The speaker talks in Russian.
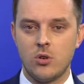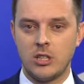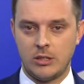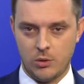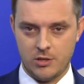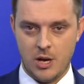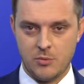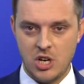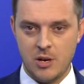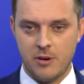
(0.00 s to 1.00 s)
Такое сообщение
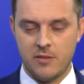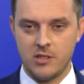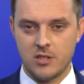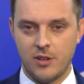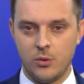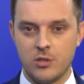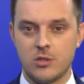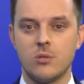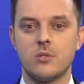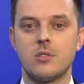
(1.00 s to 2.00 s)
появилось в одной из
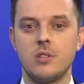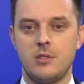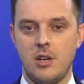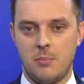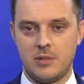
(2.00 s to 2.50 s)
соцсетей. По